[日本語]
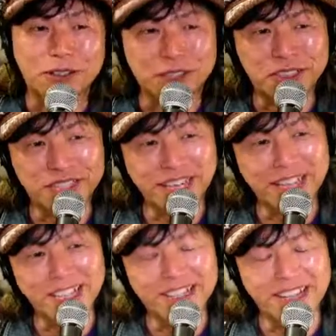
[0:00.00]
しなが
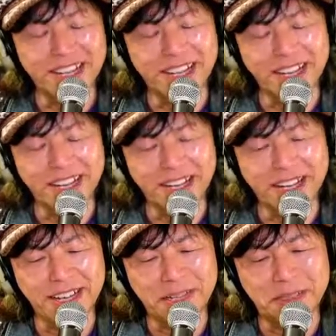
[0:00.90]
らですね、
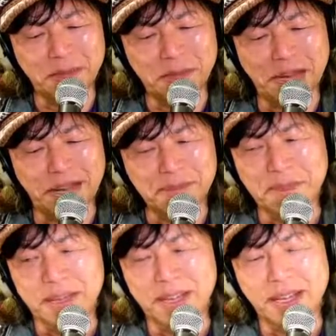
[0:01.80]
えー、ま
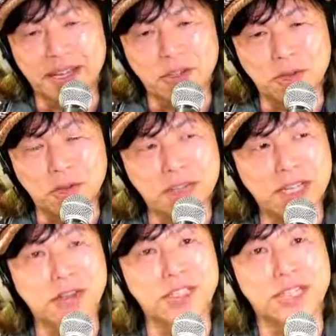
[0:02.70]
あ、あの、
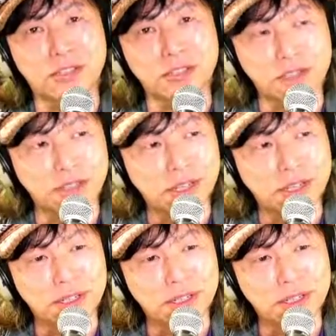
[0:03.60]
ボビー・アトレザーという